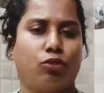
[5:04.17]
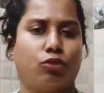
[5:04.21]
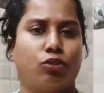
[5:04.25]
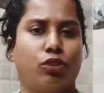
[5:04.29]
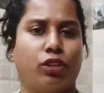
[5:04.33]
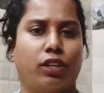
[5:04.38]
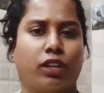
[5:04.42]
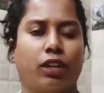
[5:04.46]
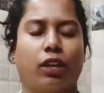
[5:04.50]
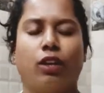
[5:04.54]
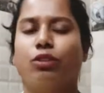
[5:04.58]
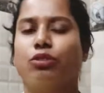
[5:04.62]

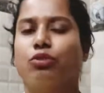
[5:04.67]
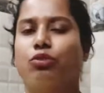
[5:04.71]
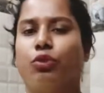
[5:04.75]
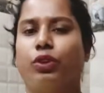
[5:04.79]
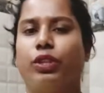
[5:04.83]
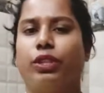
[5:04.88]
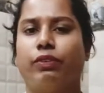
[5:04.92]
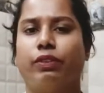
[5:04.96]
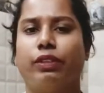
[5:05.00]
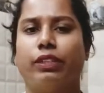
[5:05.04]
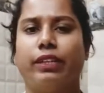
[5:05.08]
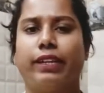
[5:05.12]
சொல்லியிருக்காங்க ஸோ
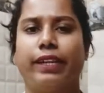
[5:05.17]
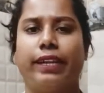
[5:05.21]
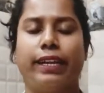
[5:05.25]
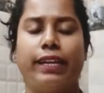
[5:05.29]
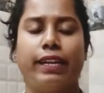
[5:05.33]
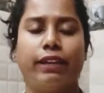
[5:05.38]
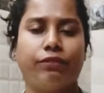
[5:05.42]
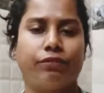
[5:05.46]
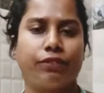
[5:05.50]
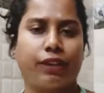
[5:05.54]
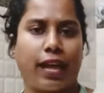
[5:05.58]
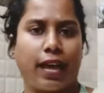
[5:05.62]
இதுக்கு வந்து நான்
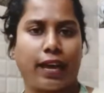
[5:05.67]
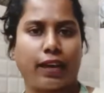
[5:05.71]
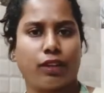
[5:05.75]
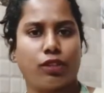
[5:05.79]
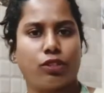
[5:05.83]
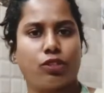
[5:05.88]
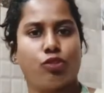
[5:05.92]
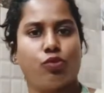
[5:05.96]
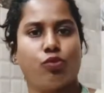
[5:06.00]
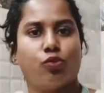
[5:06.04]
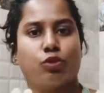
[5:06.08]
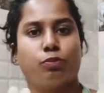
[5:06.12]
என்ன
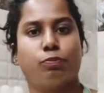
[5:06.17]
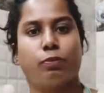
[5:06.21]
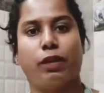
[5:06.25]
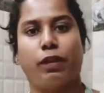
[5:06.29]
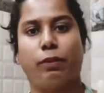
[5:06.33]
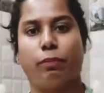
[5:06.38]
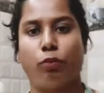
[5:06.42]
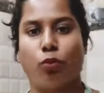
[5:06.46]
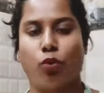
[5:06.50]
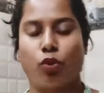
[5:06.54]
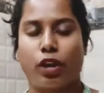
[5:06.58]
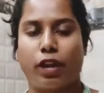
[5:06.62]
ஃப்ராக்ரன்ஸ் யூஸ் பண்ண
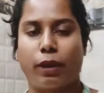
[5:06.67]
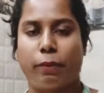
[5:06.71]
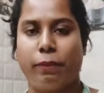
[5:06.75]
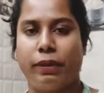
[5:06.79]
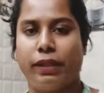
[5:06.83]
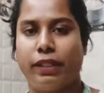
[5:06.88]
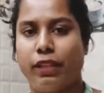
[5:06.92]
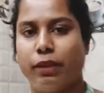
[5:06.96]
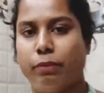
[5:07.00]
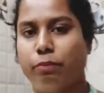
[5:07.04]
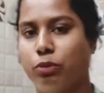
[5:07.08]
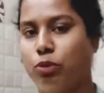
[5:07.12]
போகிறேன்
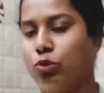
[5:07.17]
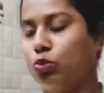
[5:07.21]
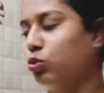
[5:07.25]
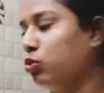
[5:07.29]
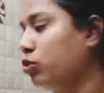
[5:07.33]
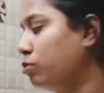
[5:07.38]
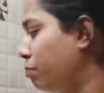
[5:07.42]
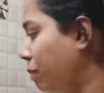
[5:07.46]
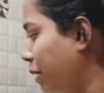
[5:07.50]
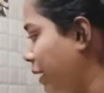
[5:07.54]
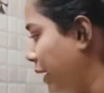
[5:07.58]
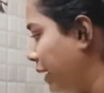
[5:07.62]
அப்படின்னு இப்போ
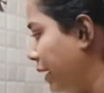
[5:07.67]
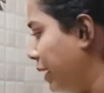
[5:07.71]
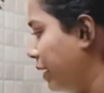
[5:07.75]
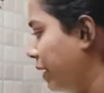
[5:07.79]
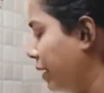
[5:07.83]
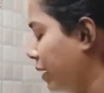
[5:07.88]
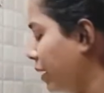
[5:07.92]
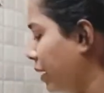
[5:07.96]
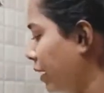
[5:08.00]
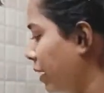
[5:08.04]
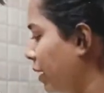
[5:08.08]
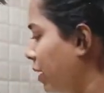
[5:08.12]
சூஸ் பண்ணிட்டு
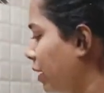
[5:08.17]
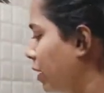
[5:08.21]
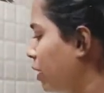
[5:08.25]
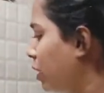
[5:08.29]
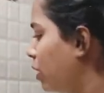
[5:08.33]
இருக்கேன்